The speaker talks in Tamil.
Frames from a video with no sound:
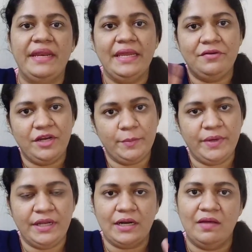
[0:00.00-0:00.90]
பெரிய
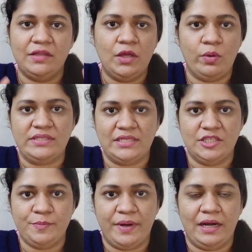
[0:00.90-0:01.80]
ட்ரீட்மெண்ட்டுக்கெலாம் வந்து அவங்க
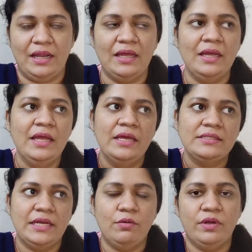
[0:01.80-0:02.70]
சஜஸ்ட் பண்ணல
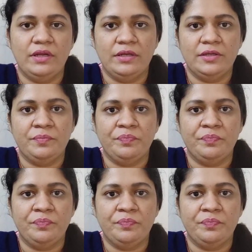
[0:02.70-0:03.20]
சரி ஒரு